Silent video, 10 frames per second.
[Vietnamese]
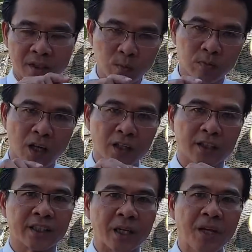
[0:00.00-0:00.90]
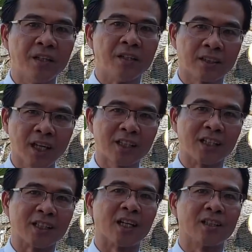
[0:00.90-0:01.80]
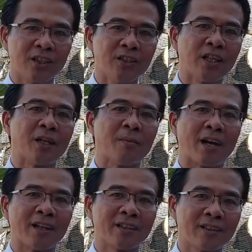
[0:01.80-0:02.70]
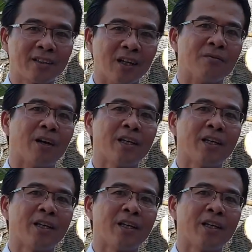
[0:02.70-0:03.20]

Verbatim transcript: là lúc đó người ta sẽ biết được tất tần tật trước đây bạn đã